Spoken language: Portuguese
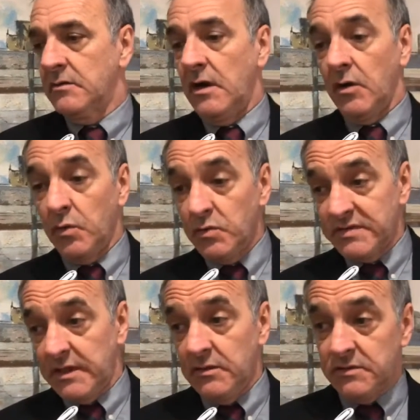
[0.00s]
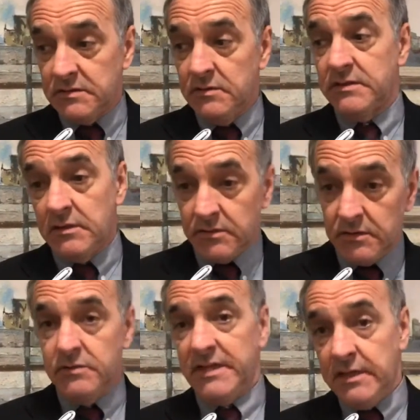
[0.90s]
Alguns têm, outros não têm. Quando
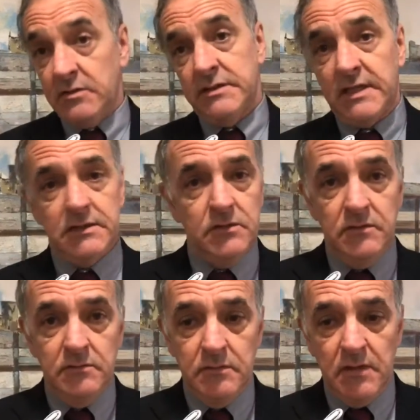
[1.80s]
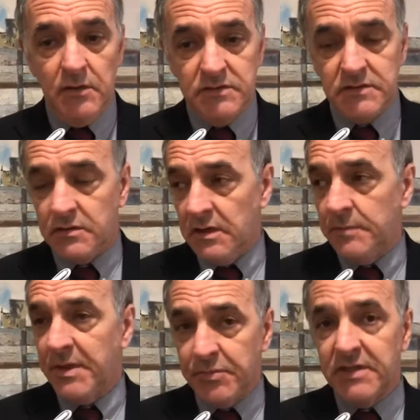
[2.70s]
não tem, contrata uma autoescola
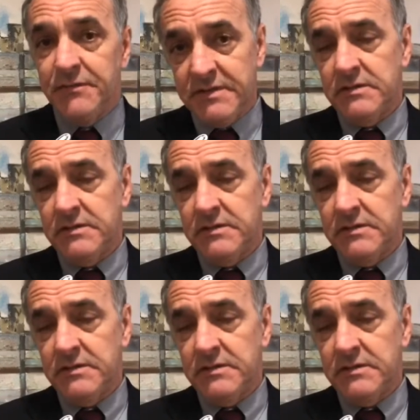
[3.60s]
para poder fazer